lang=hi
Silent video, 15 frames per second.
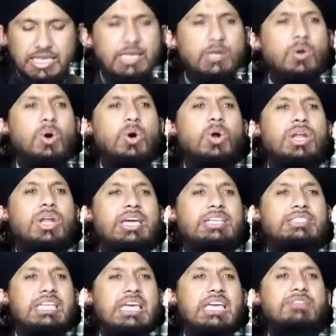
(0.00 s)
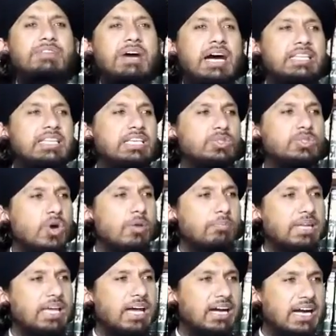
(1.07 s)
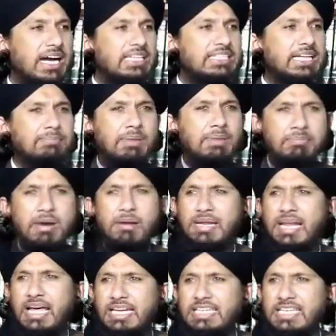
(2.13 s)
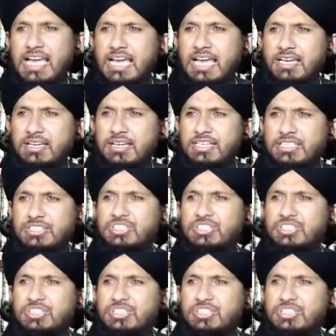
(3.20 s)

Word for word: इन लोगों ने ज़यीफ़ अहादीस को अपने अकायद का मंबा बना लिया है